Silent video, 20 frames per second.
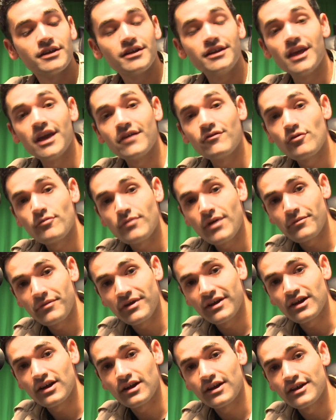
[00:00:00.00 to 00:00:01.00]
ये वो मेमोरी
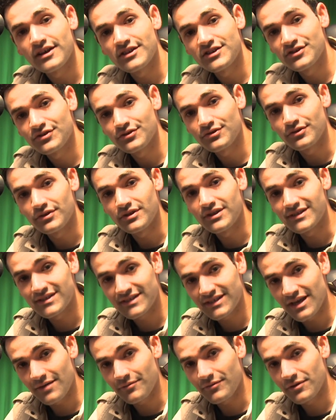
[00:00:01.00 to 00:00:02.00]
कार्ड है जो इस
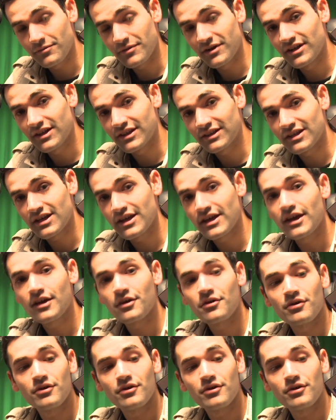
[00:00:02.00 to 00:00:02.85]
कैमरे में डलता है